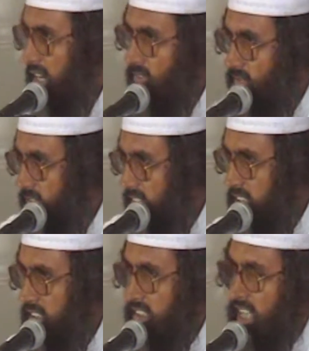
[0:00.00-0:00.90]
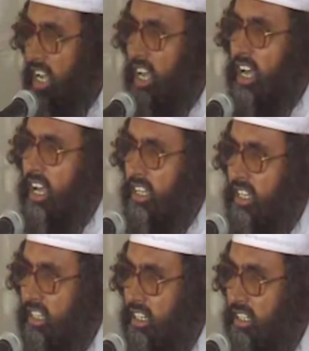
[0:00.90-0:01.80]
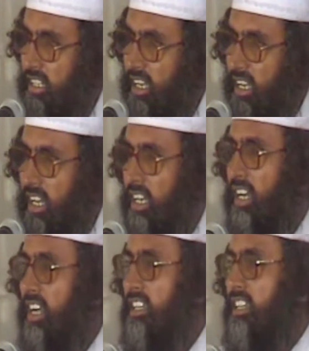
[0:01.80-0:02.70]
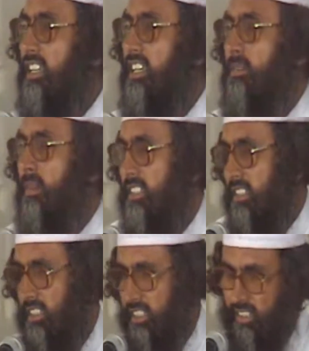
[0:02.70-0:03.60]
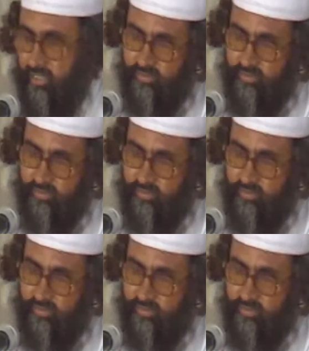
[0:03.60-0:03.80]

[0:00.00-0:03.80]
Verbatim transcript: अव्वल ता आखिर अल्लाह की इबादत है